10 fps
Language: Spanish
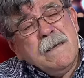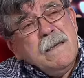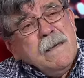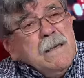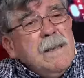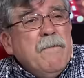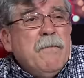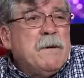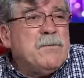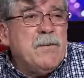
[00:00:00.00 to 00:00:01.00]
Eh, la
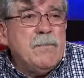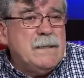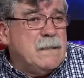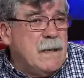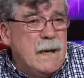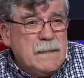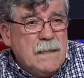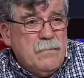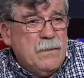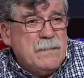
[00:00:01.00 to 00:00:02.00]
información no es exacta, no